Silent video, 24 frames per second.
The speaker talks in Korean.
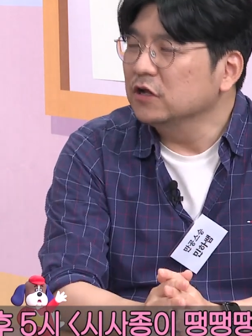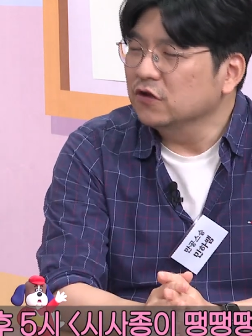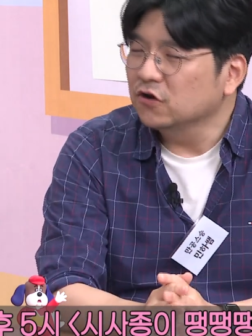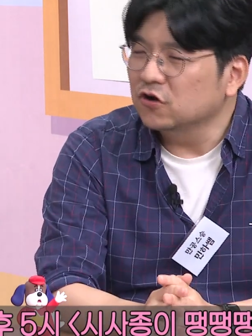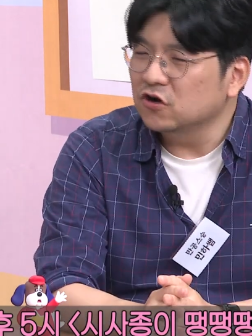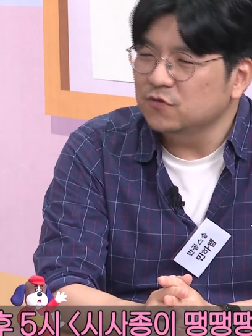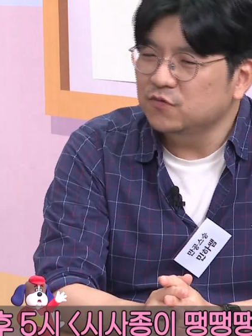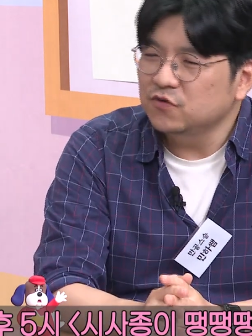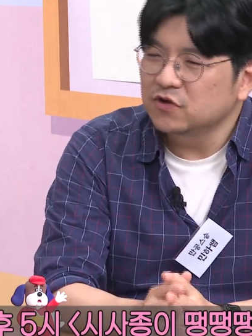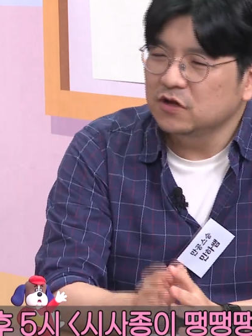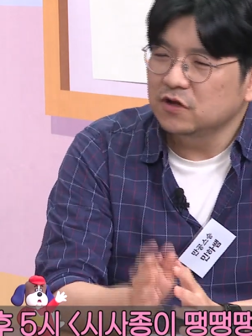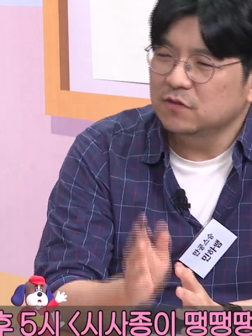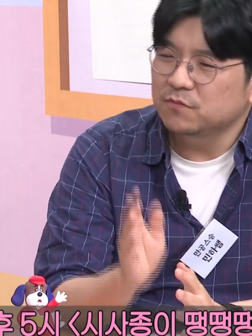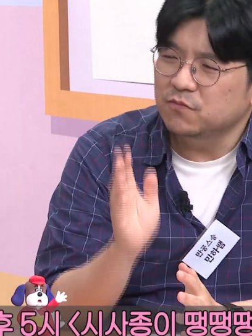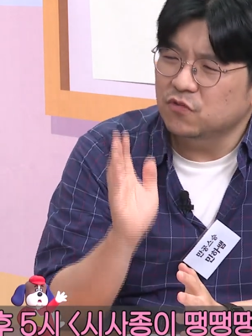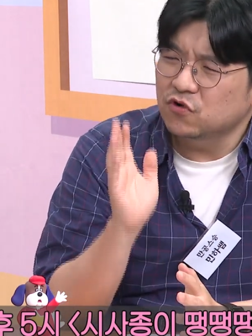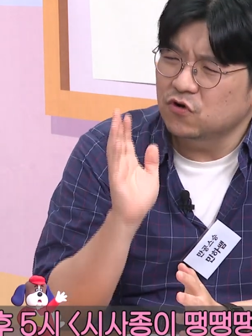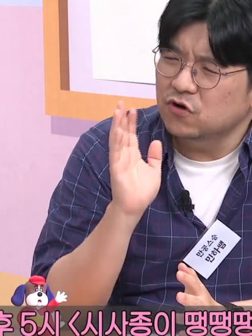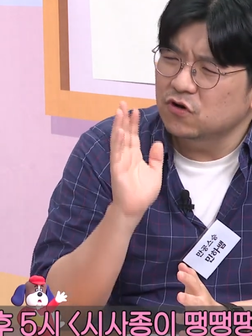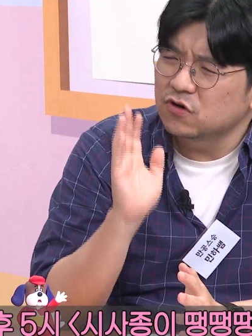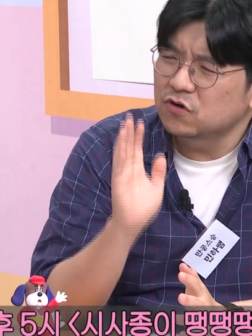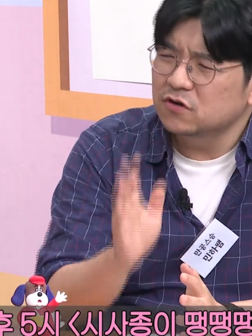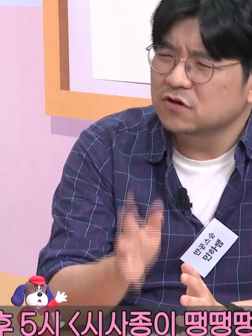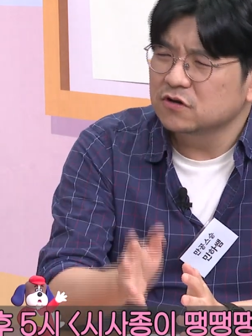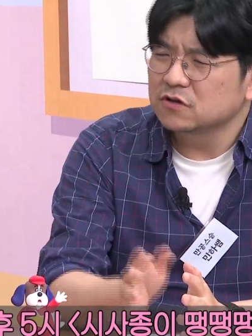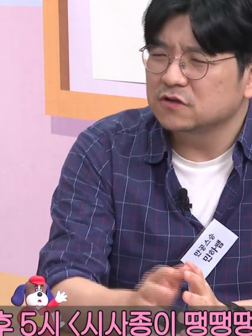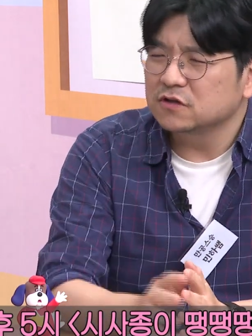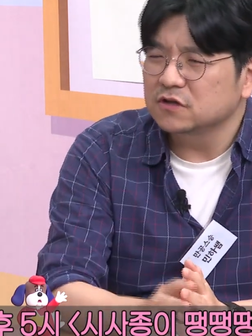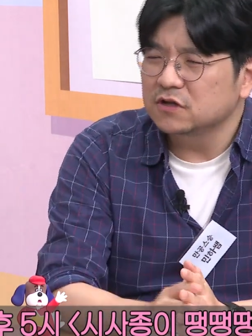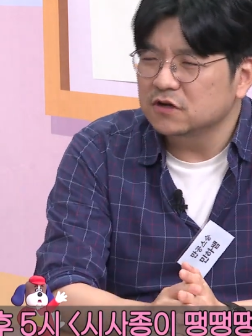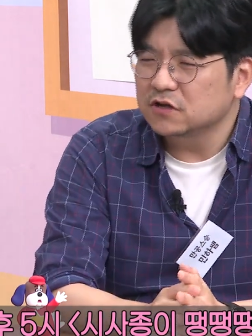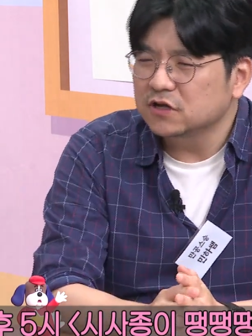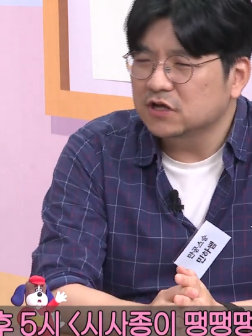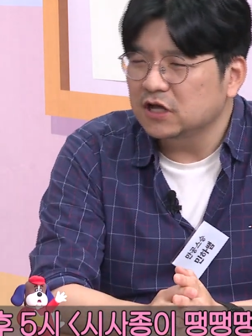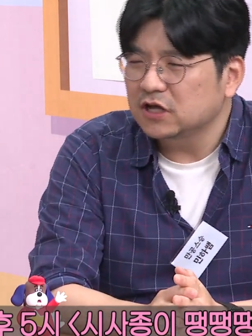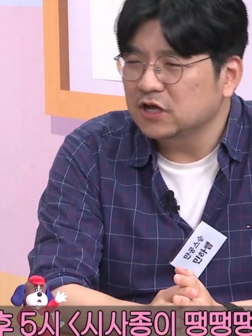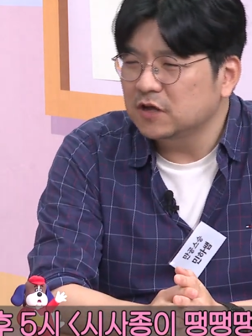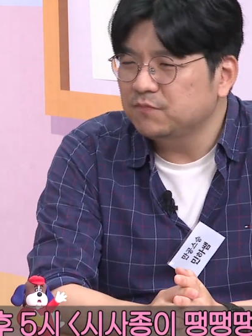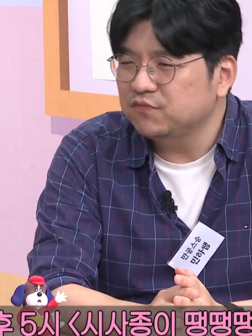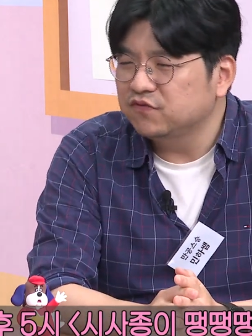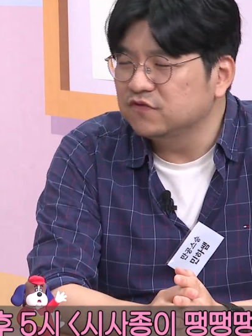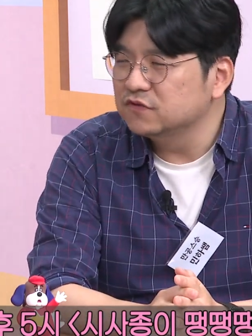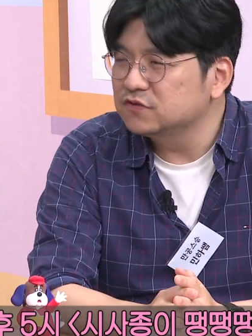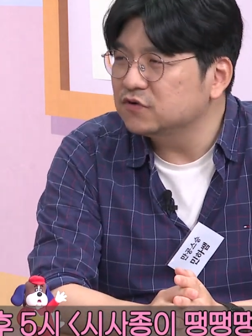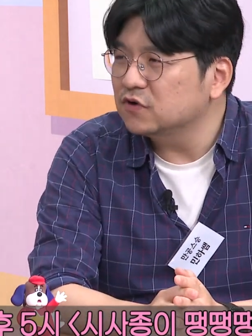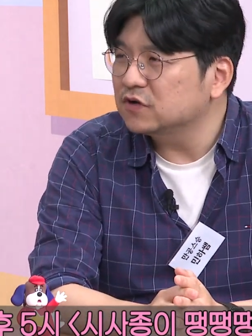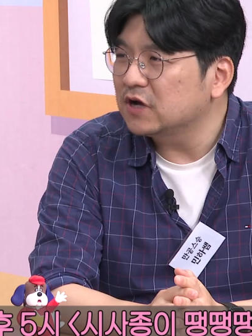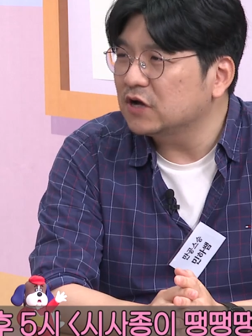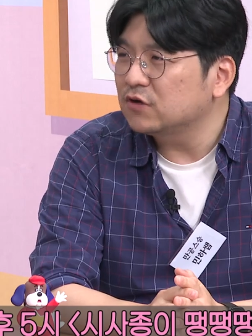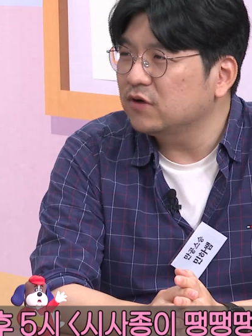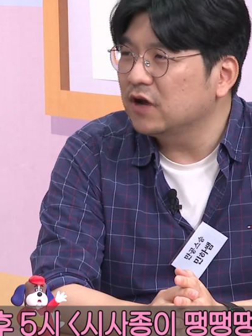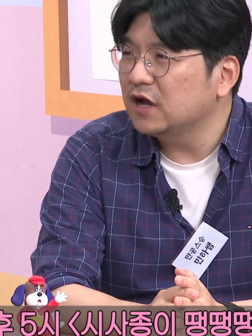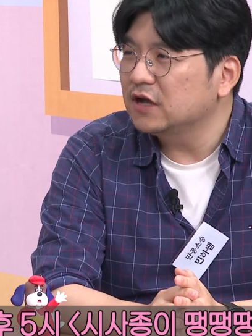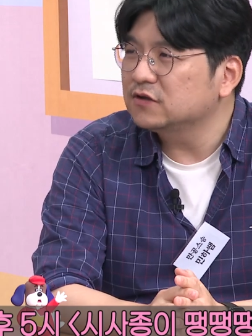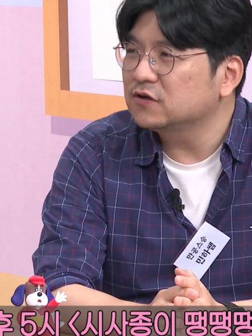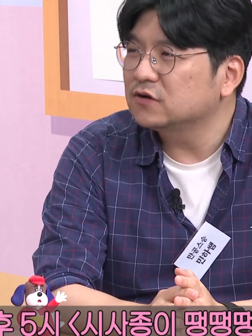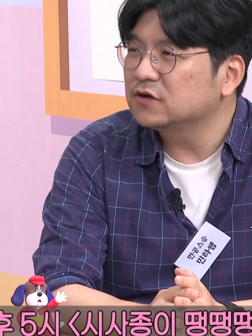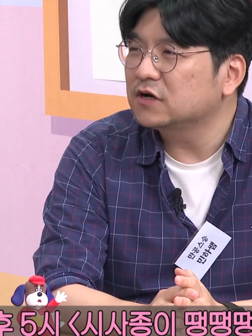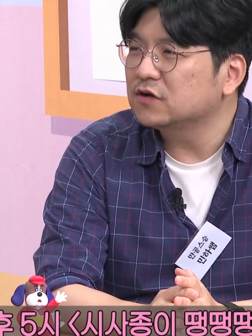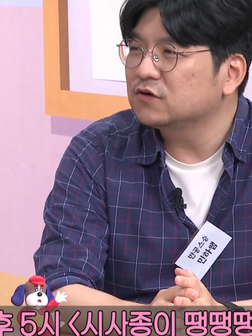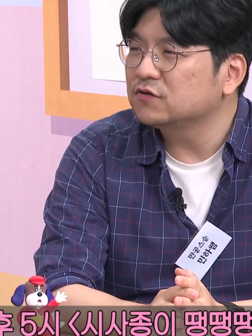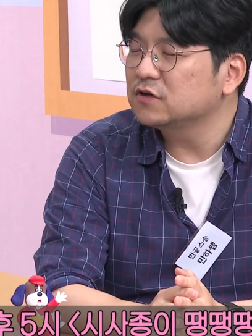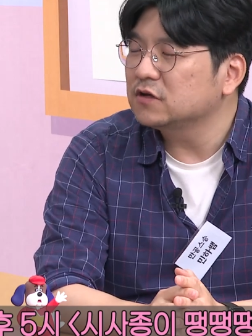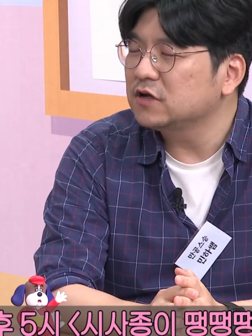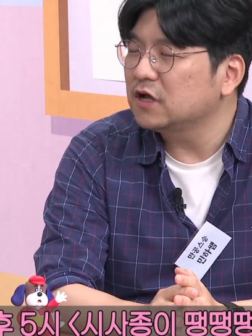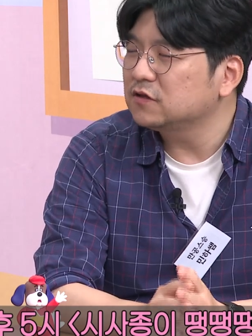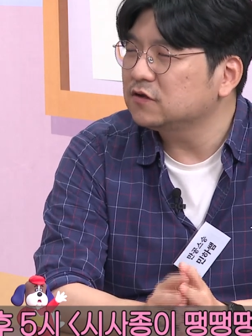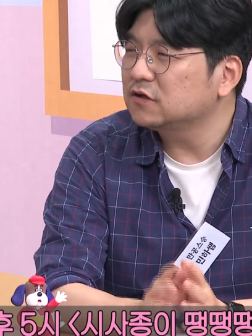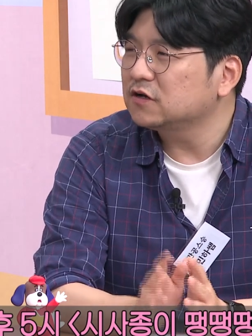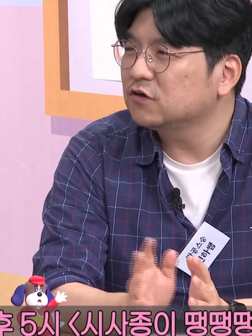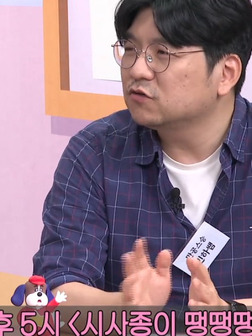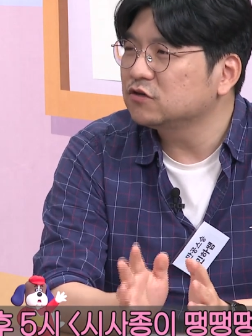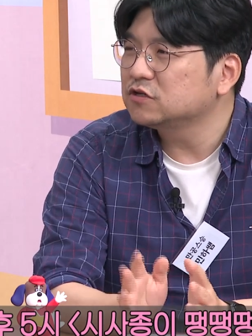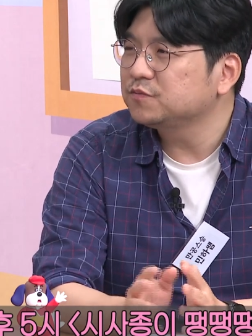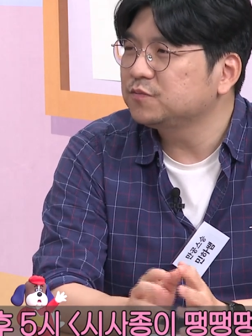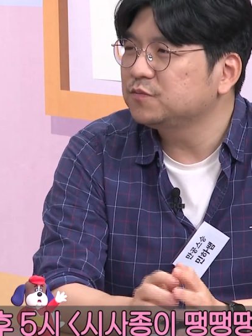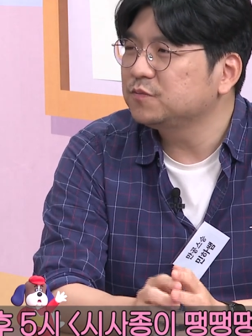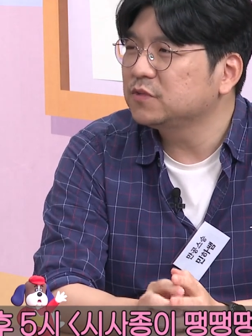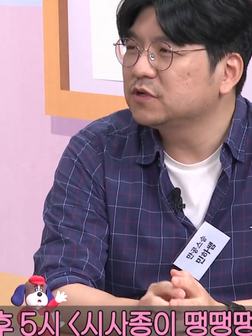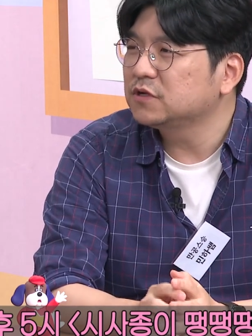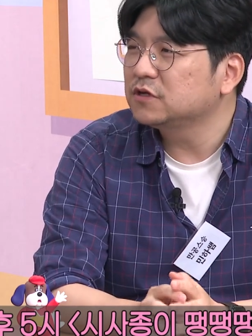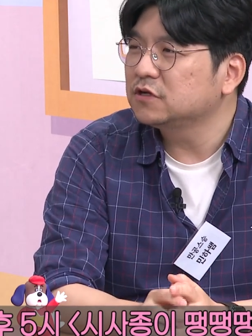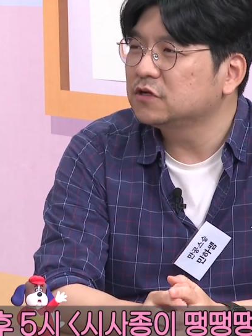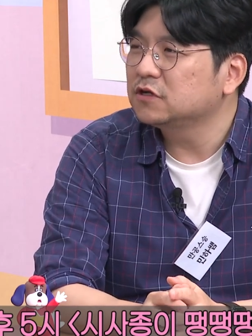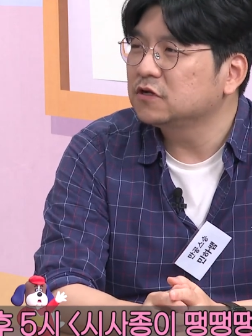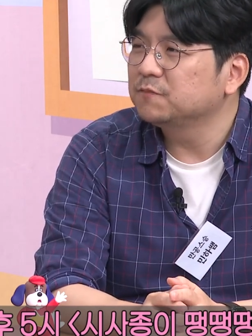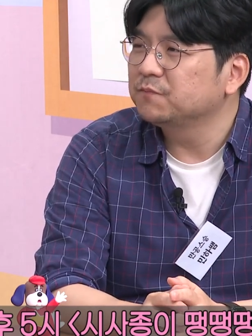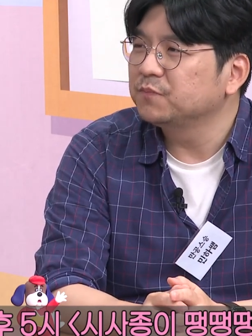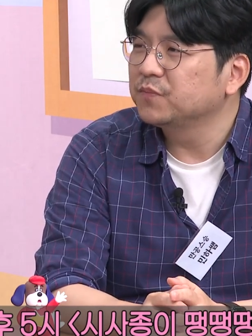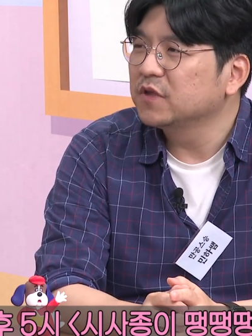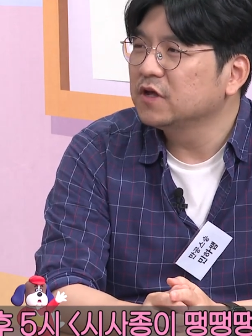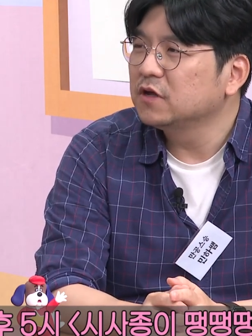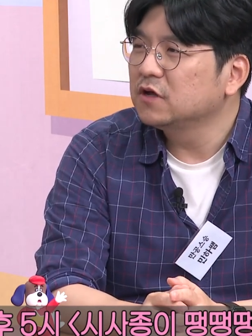여러분이 뭘 이렇게 분석하고 해석하고 해설하고 싶으면은